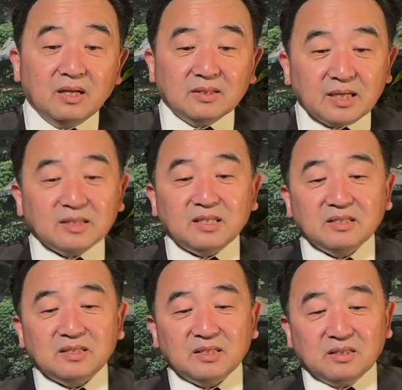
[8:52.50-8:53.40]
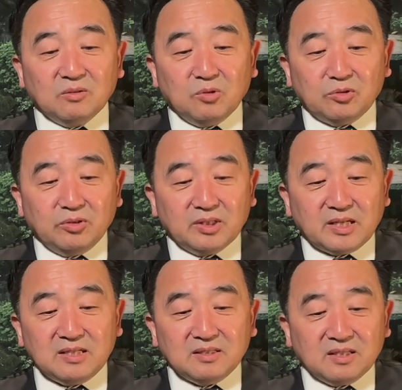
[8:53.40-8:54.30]
这个定性，我觉得
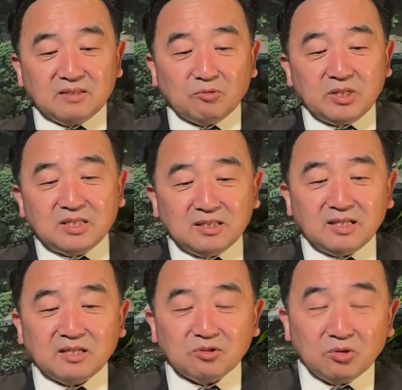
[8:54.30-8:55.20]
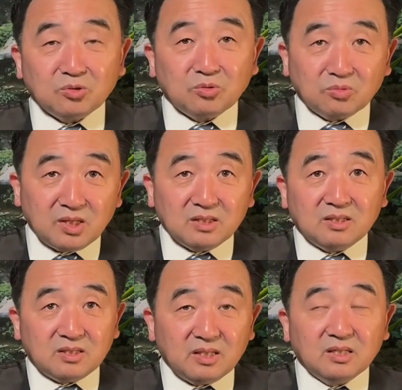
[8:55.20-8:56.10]
跟对今天所有中国人
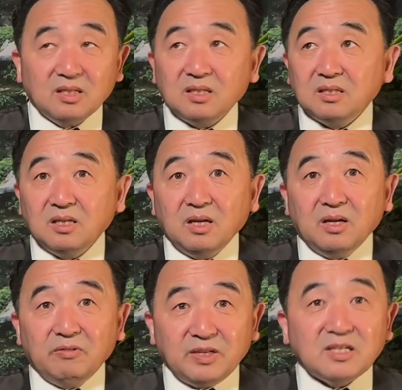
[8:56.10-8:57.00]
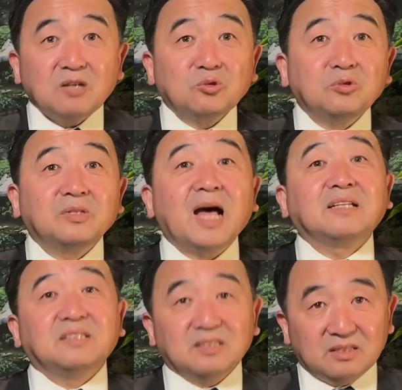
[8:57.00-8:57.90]
是一个非常巨大
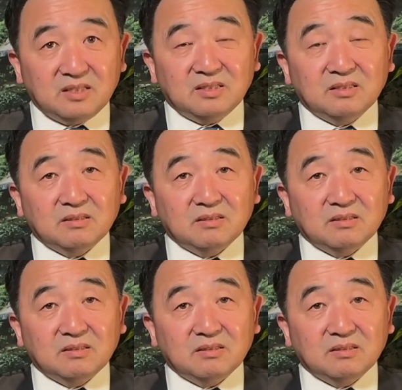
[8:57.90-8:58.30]
警示。